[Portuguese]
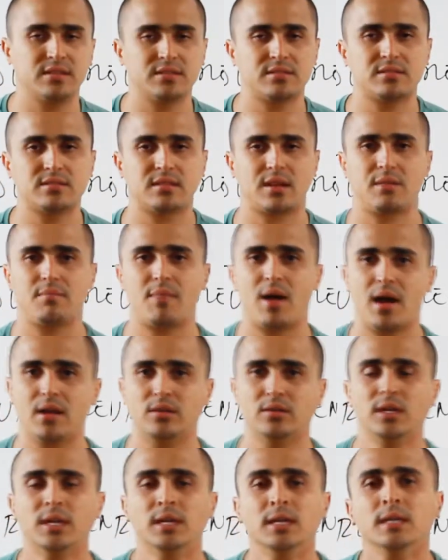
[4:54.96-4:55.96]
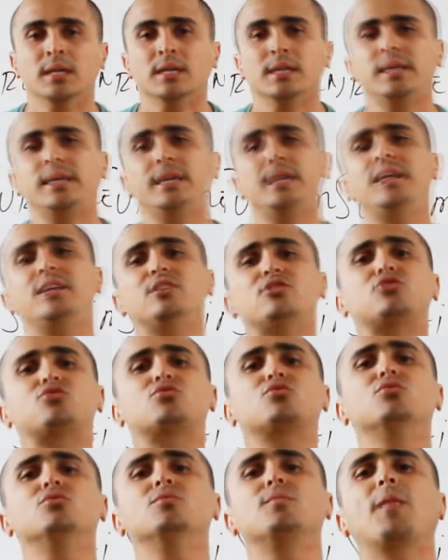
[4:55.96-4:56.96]
desse trabalho. E
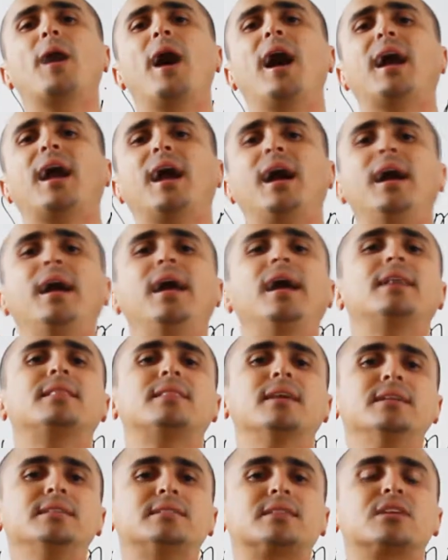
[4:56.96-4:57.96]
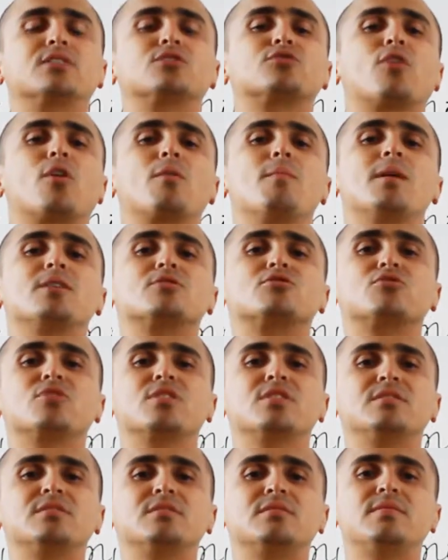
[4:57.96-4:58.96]
isso acarreta em
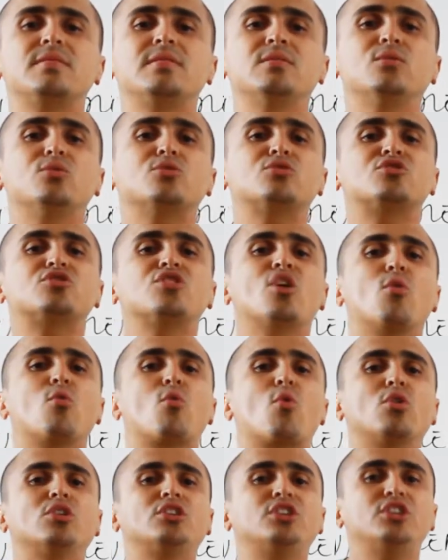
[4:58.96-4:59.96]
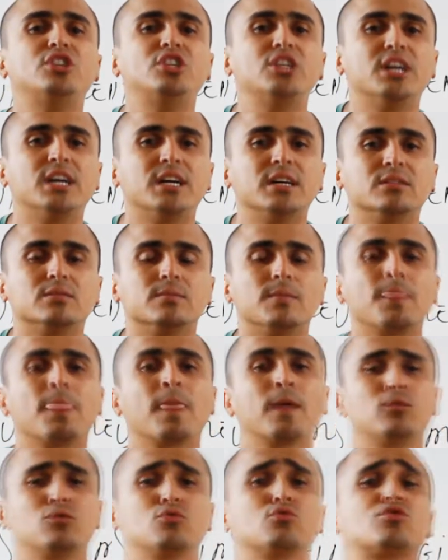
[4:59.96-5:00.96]
transformações no seu cotidiano,
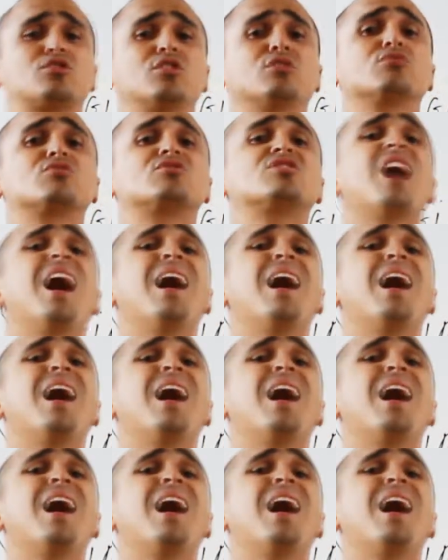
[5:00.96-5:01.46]
nos seus